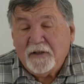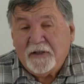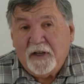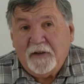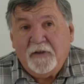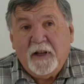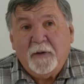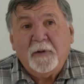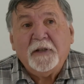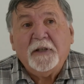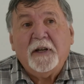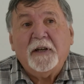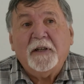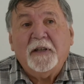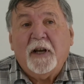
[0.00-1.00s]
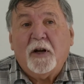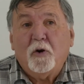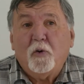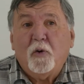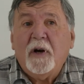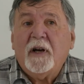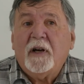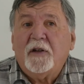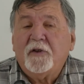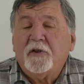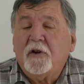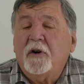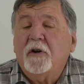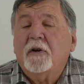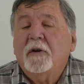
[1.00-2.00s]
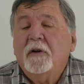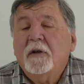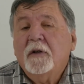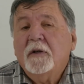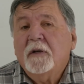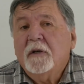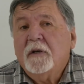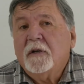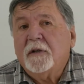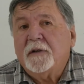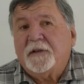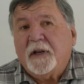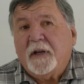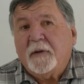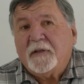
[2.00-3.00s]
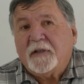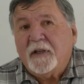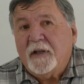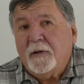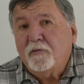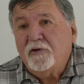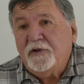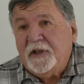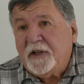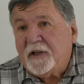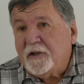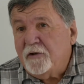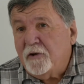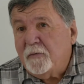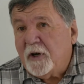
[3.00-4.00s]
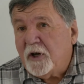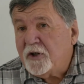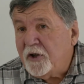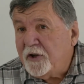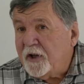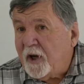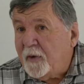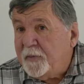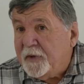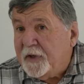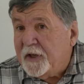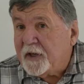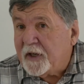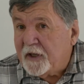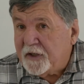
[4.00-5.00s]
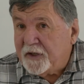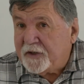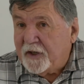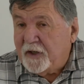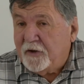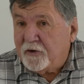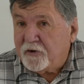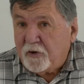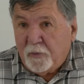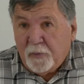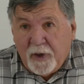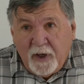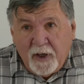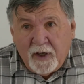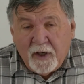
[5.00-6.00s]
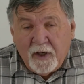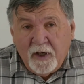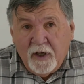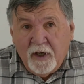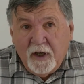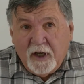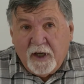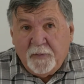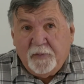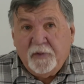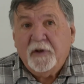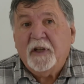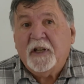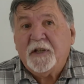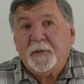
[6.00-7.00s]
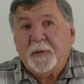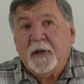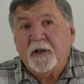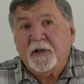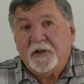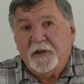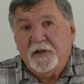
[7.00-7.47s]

évidemment, il il y, a, loin entre la boutique de marchand de rapier qui était celle de son père, et puis l'espèce